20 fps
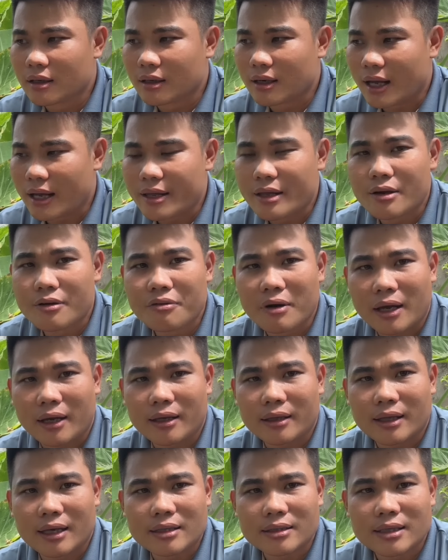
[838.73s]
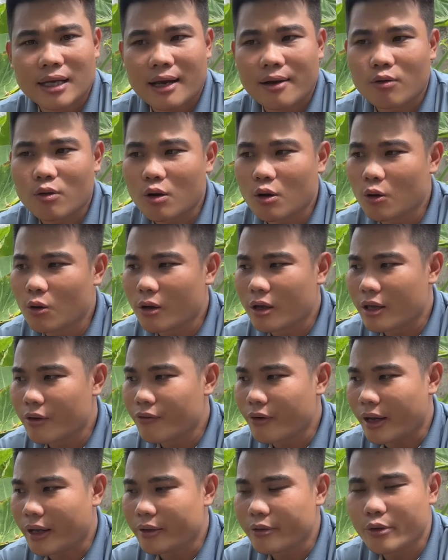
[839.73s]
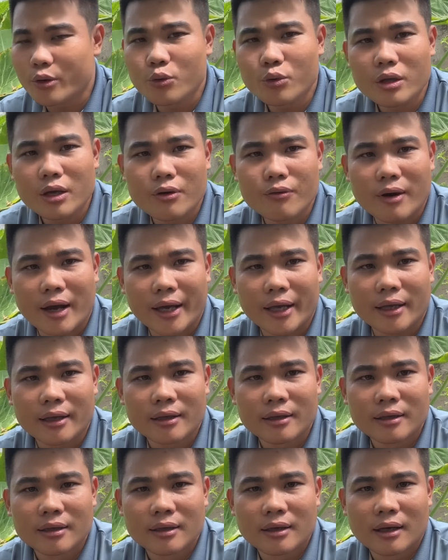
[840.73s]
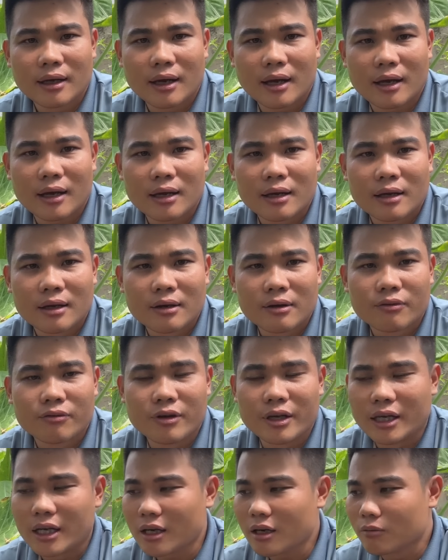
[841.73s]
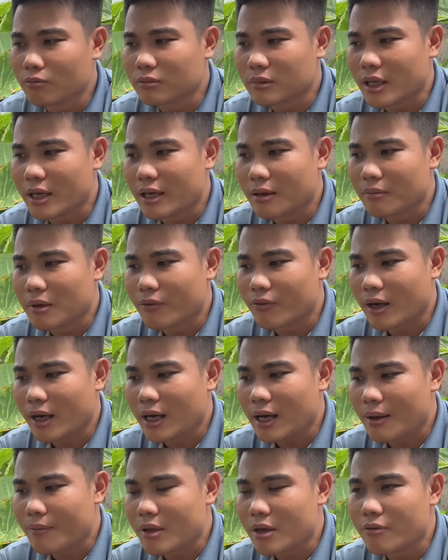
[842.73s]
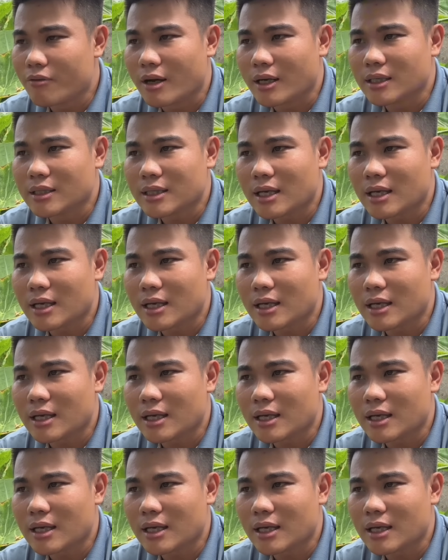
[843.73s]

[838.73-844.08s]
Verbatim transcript: lại như vậy tại sao cô như vậy chú như vậy ha vì cái đồng tiền mà phải làm như vậy